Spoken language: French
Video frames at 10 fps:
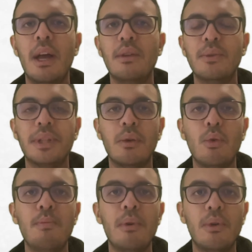Dans un
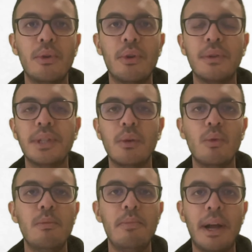groupe, en l'occurrence un
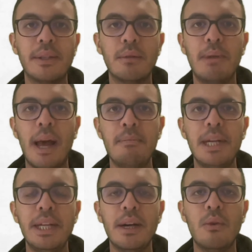groupe par exemple
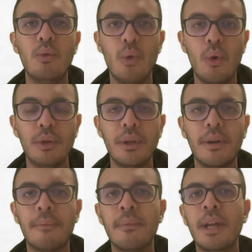abélien ou autre.
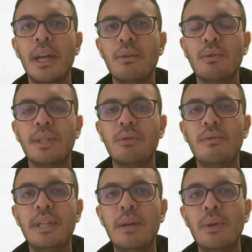Donc c'est une
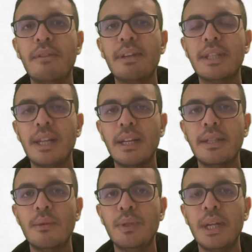vidéo qui va
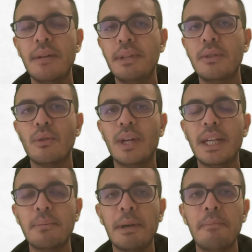s'adresser aux élèves qui sont en
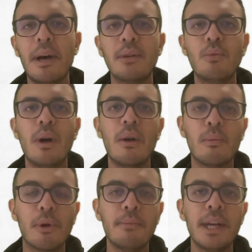classe préparatoire en
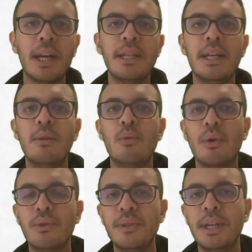première année ou en
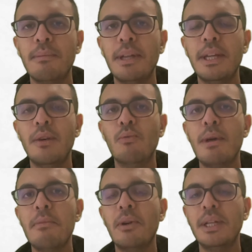deuxième année ou
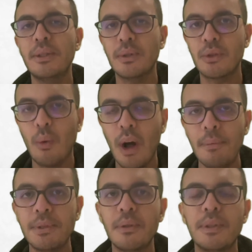même en licence 3,
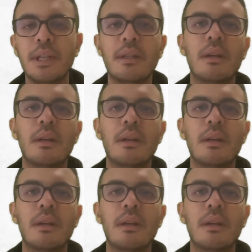puisque c'est